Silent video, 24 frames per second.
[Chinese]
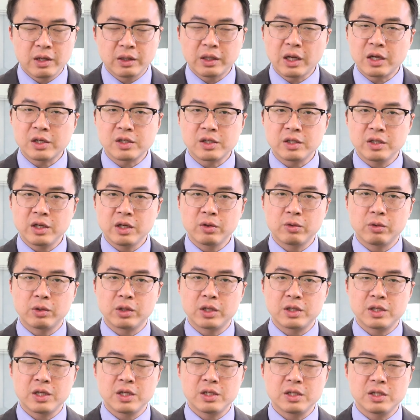但是英国
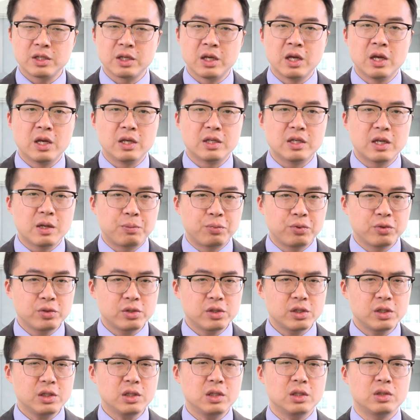的经济也不
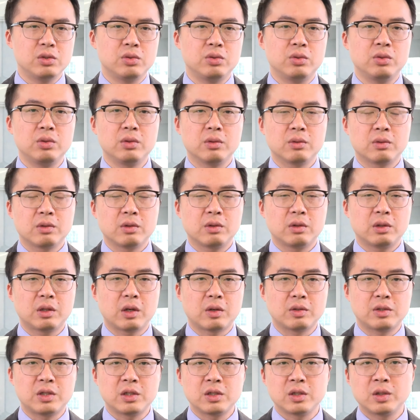至于
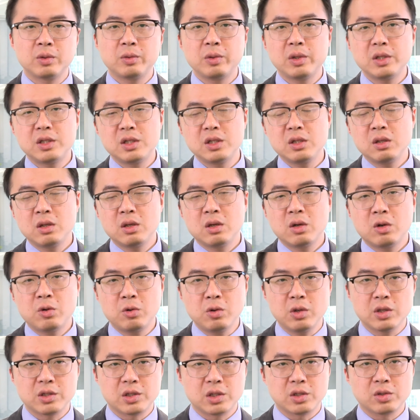到金融危机，
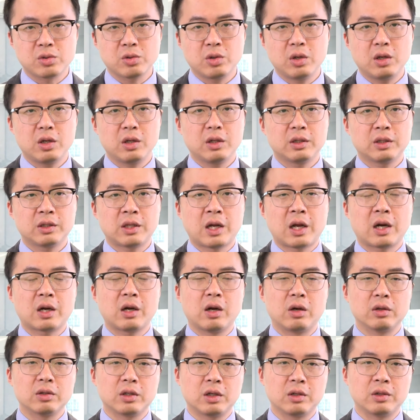或者说它
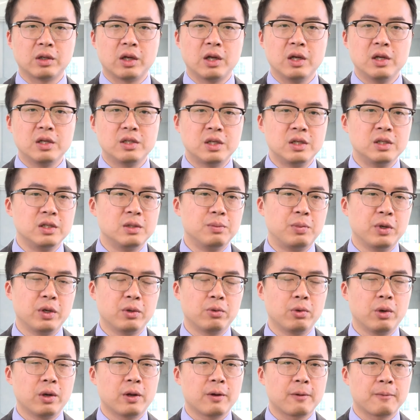搞到呢经济
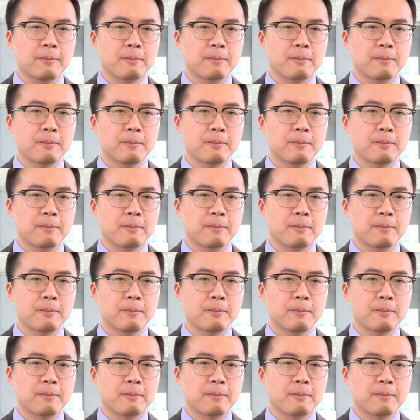崩溃。